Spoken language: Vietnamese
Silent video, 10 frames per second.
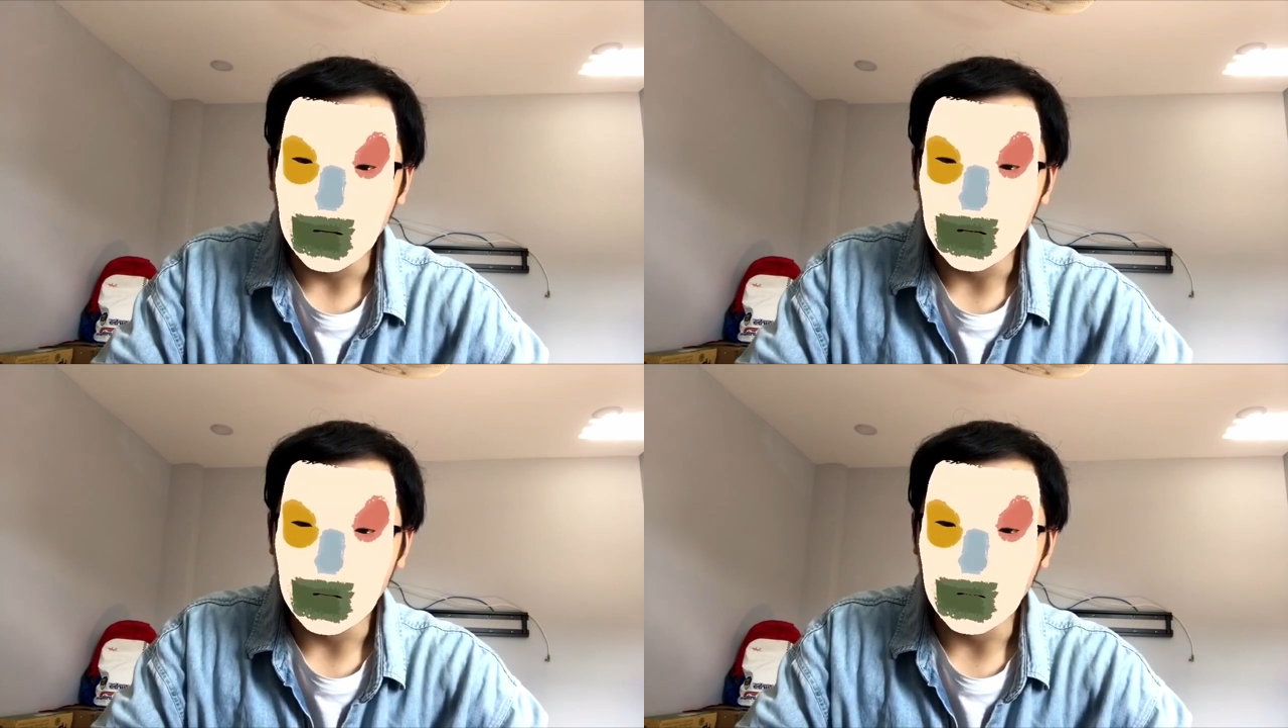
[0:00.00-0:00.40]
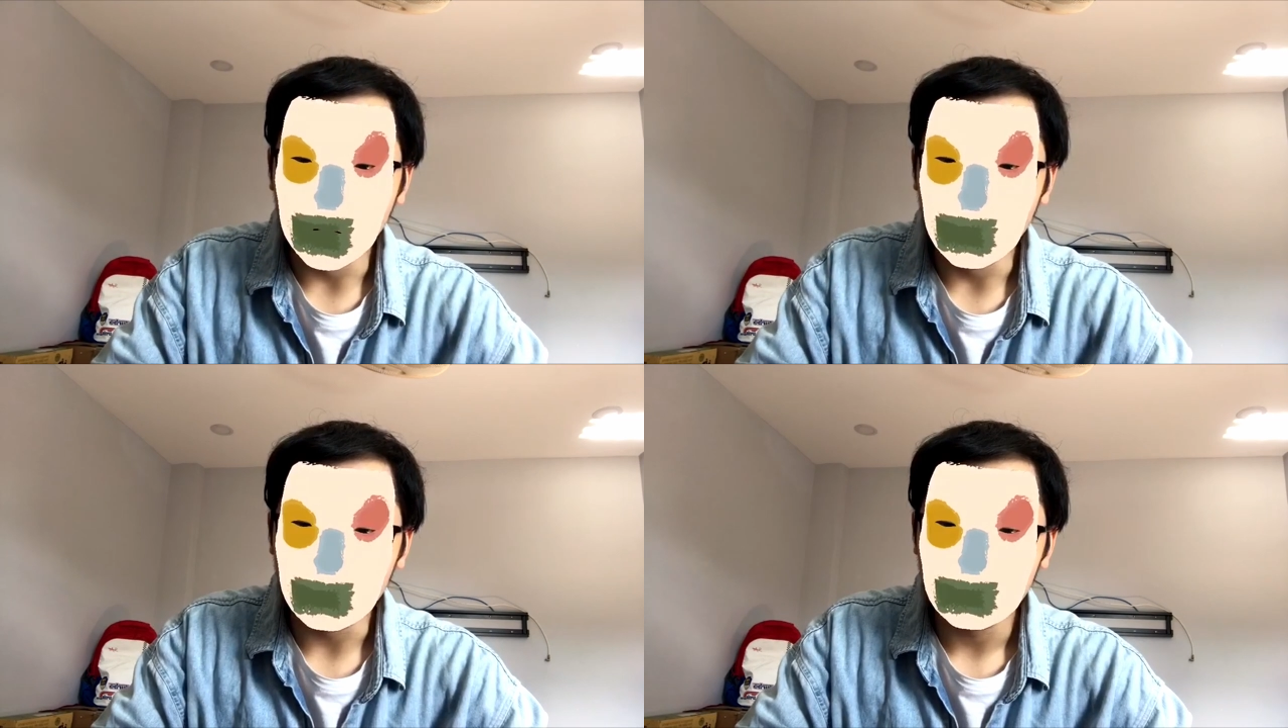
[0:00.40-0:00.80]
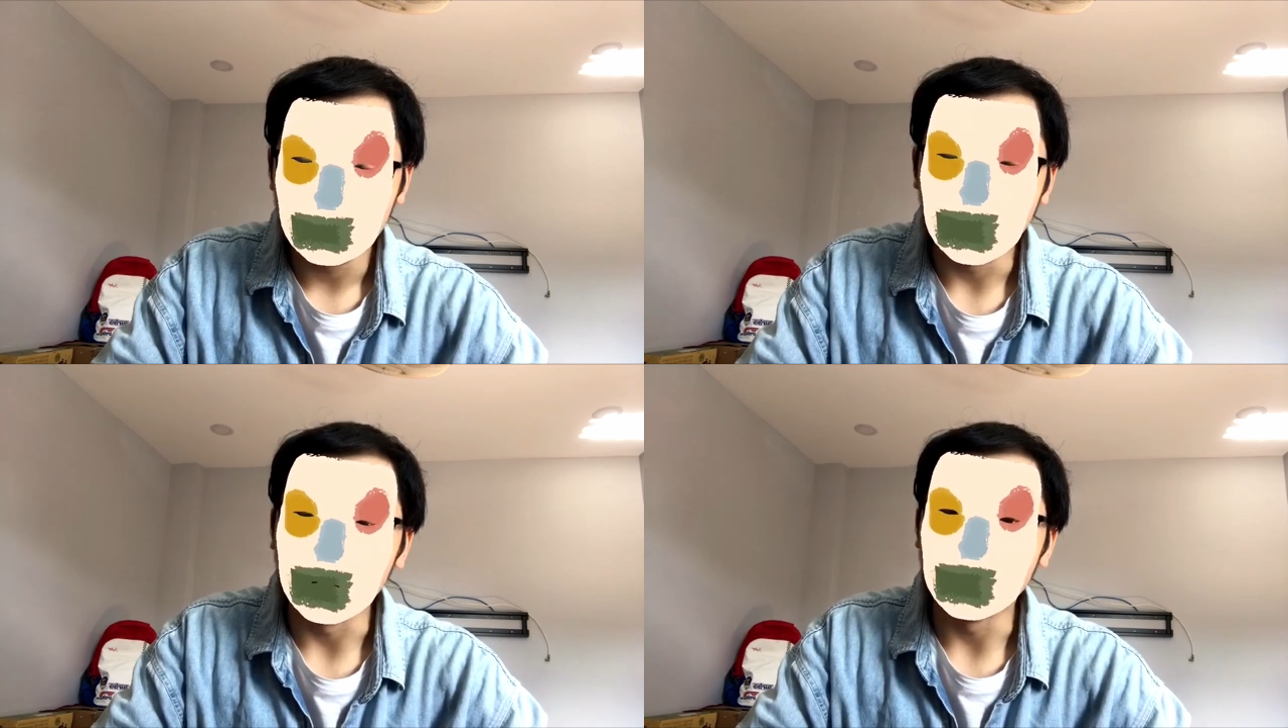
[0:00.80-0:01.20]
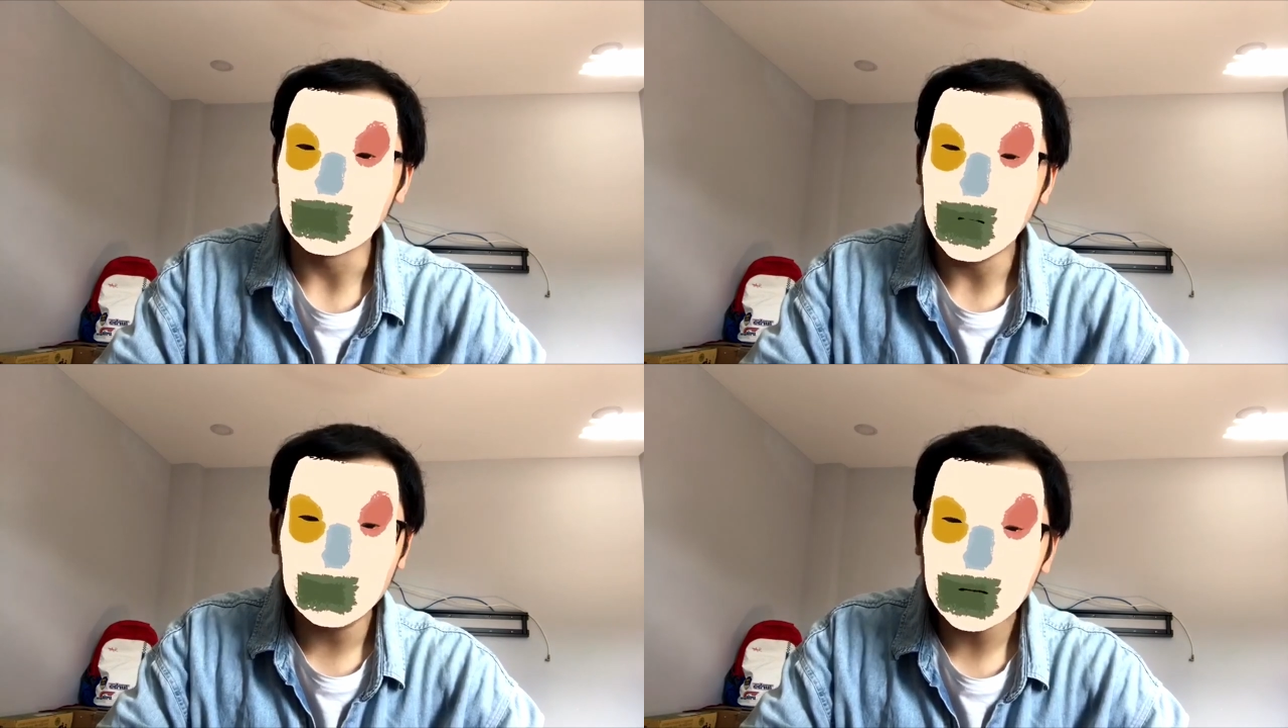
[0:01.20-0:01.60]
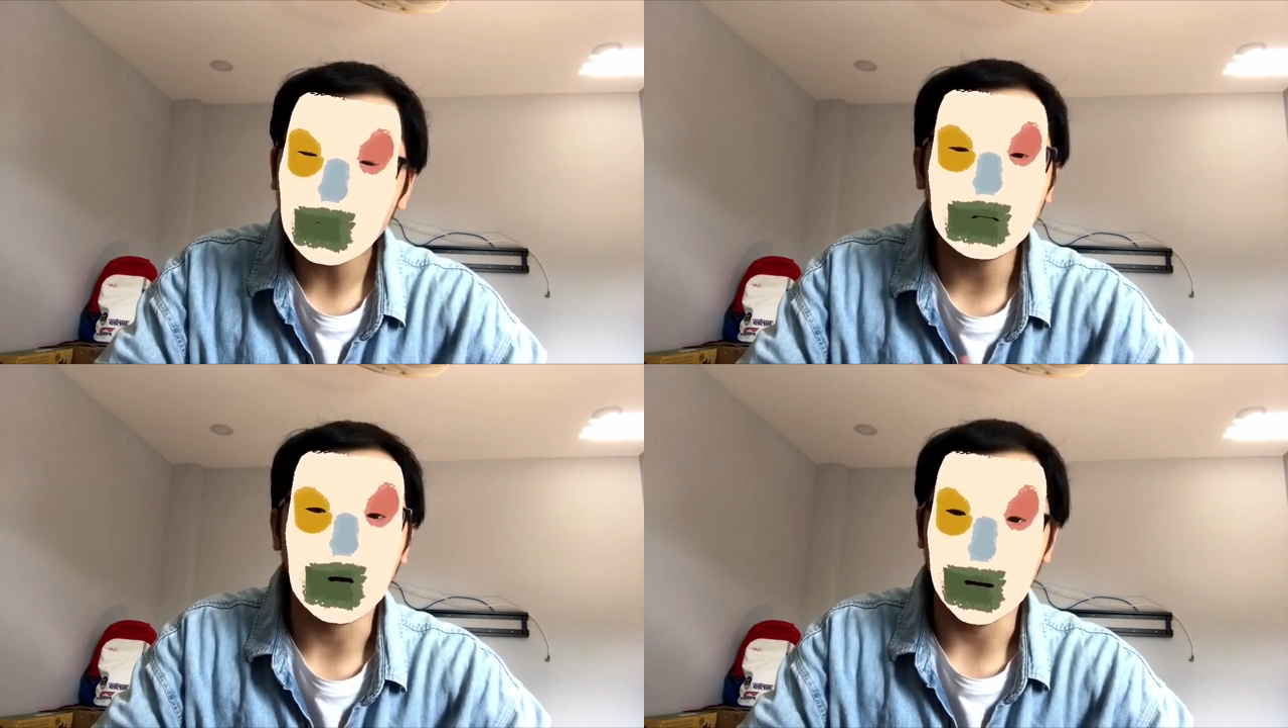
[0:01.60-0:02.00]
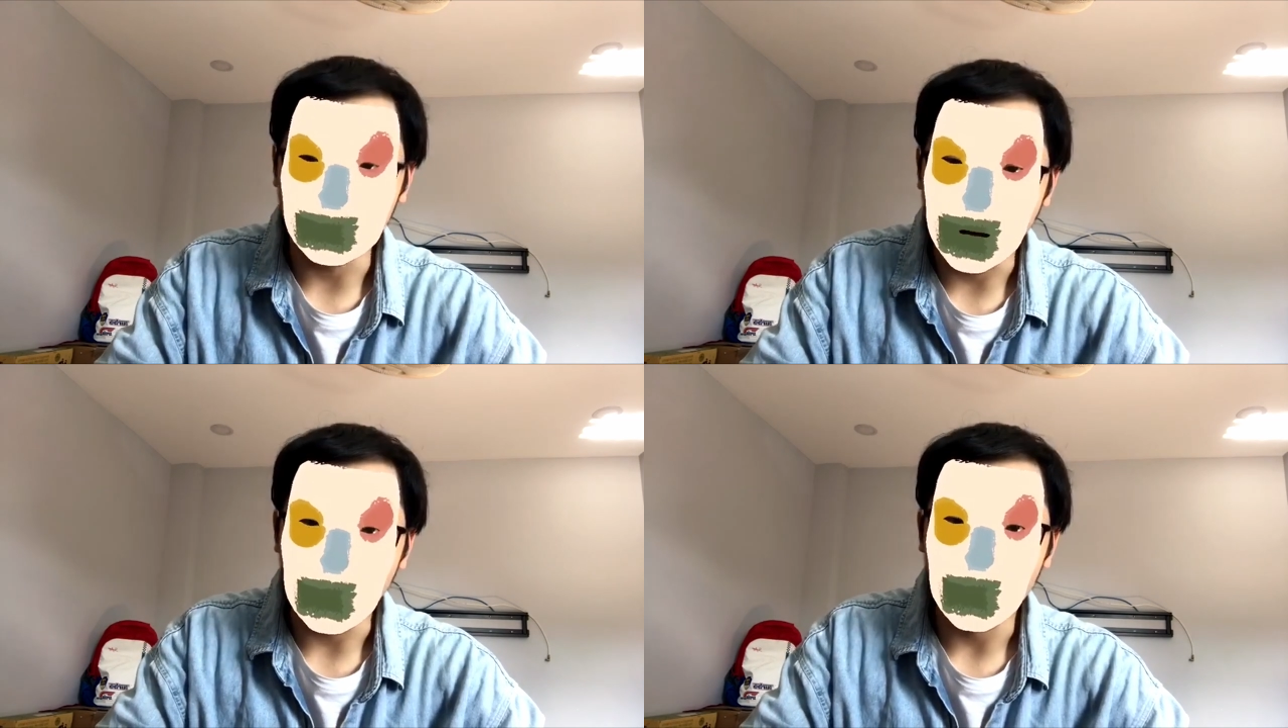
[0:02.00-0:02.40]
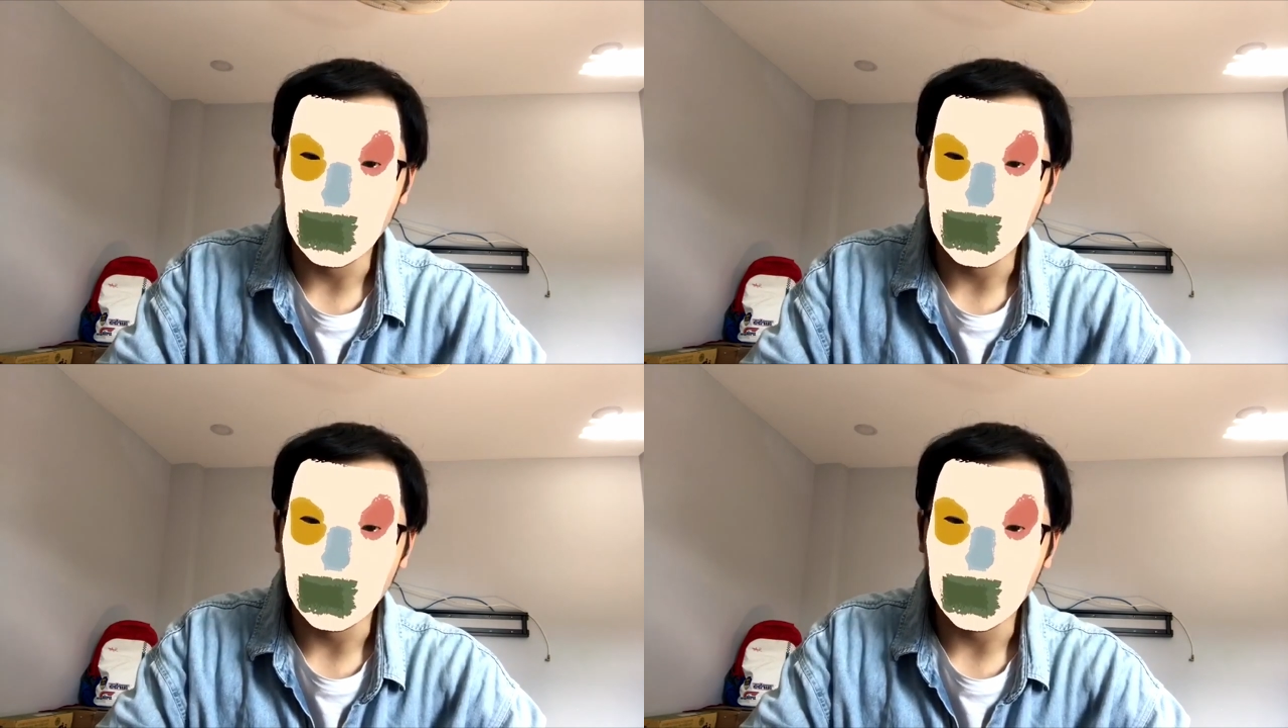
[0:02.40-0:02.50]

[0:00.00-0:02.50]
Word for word: uh, mình không có thích ngồi hàng đầu